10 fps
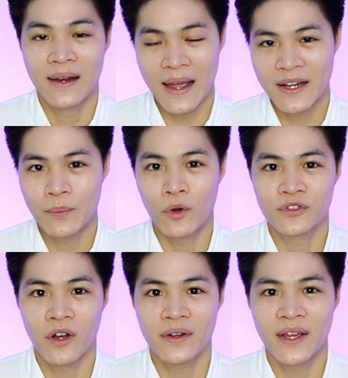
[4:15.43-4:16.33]
และอะดีโพ
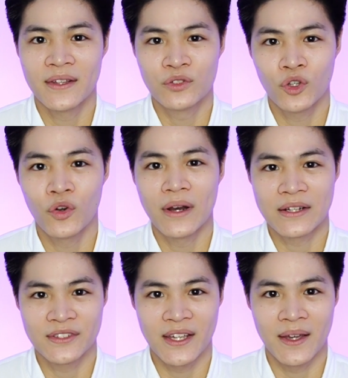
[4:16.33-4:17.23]
ซอลเนี่ยยังช่วยลด
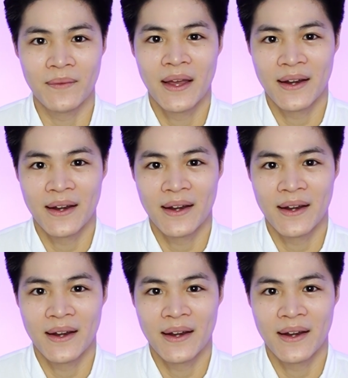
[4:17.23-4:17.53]
อักเสบ